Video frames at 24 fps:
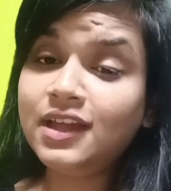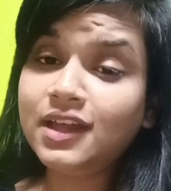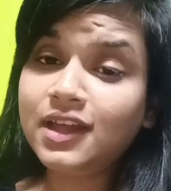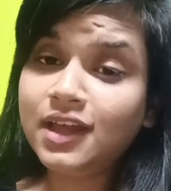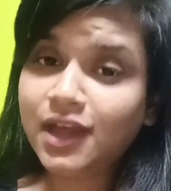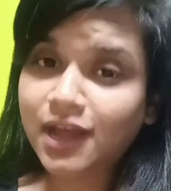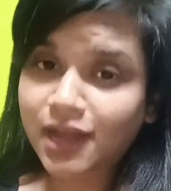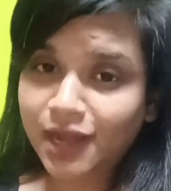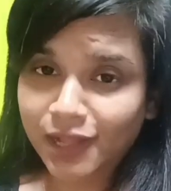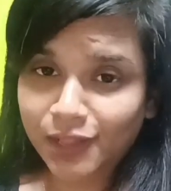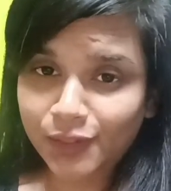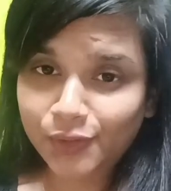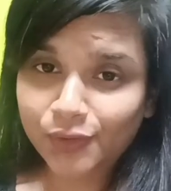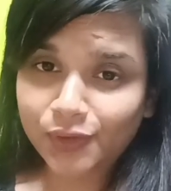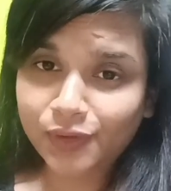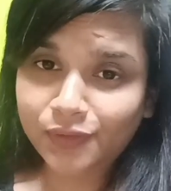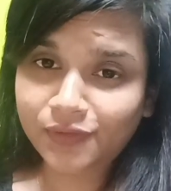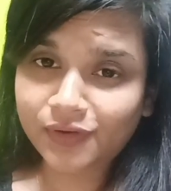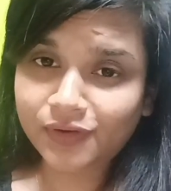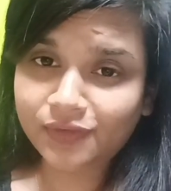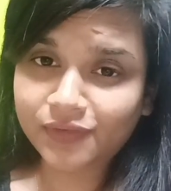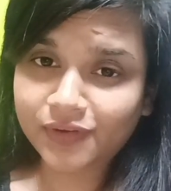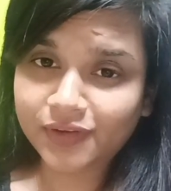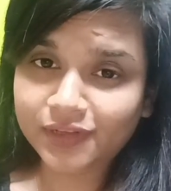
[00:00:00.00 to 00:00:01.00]
Hello
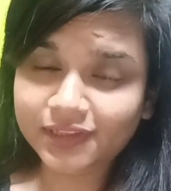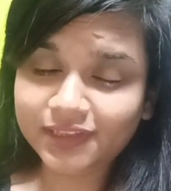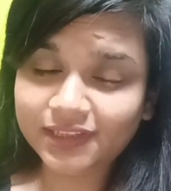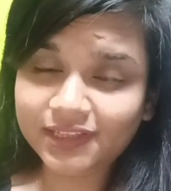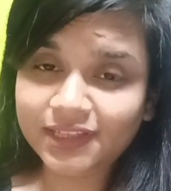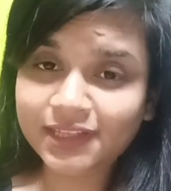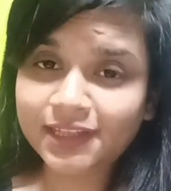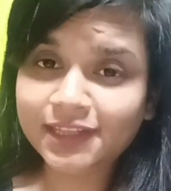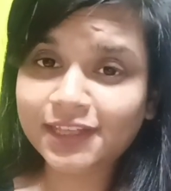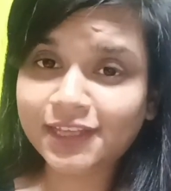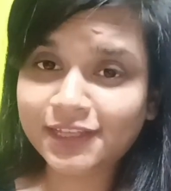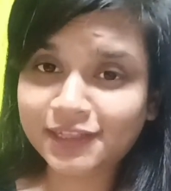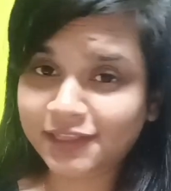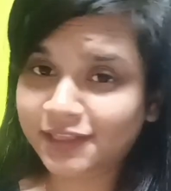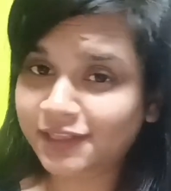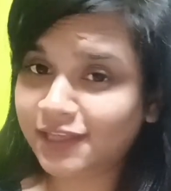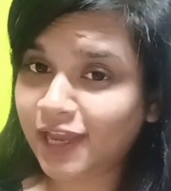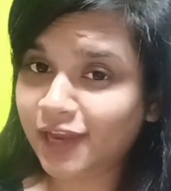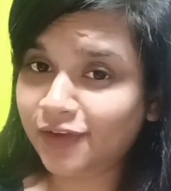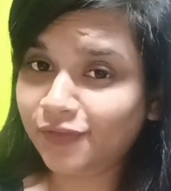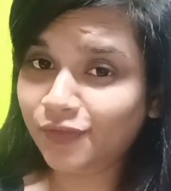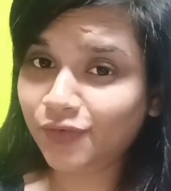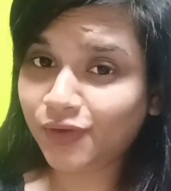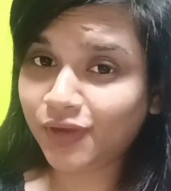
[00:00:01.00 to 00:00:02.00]
everyone, this is
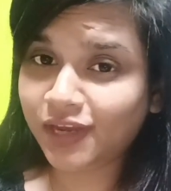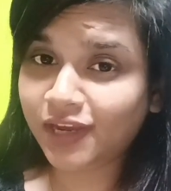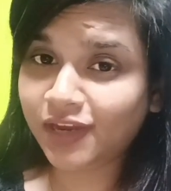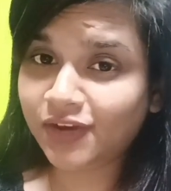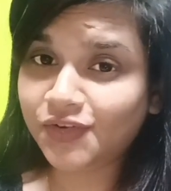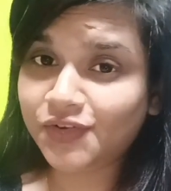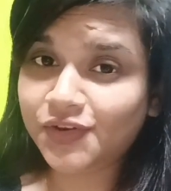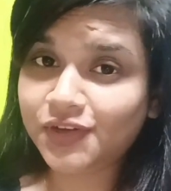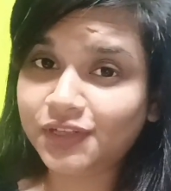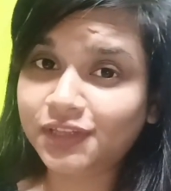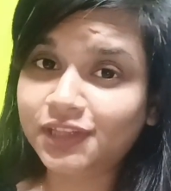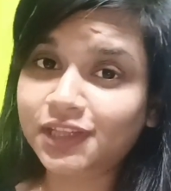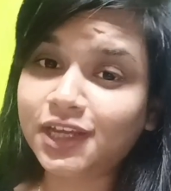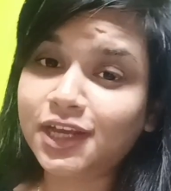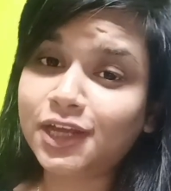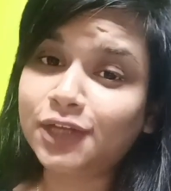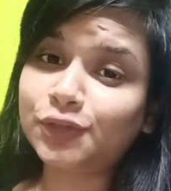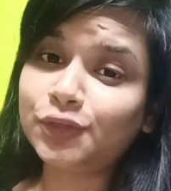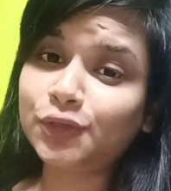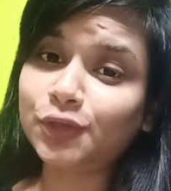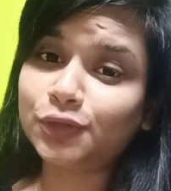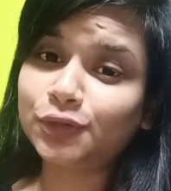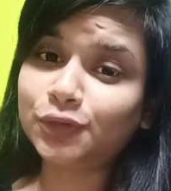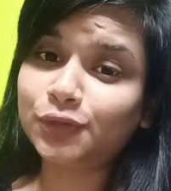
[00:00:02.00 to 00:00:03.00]
Advocate Ritika
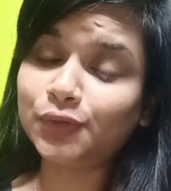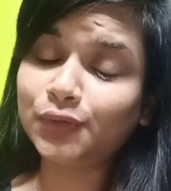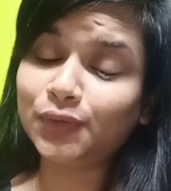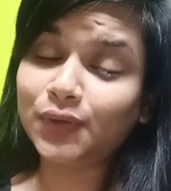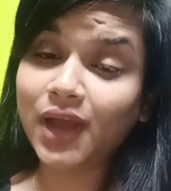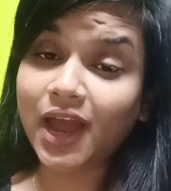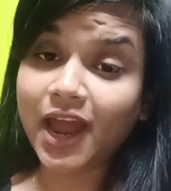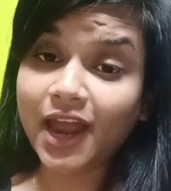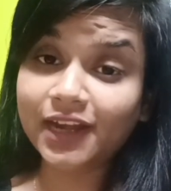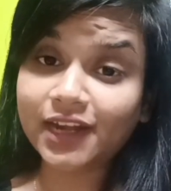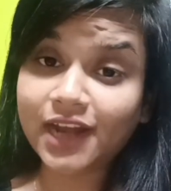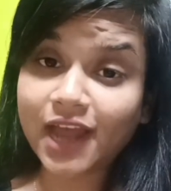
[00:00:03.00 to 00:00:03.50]
Dotto and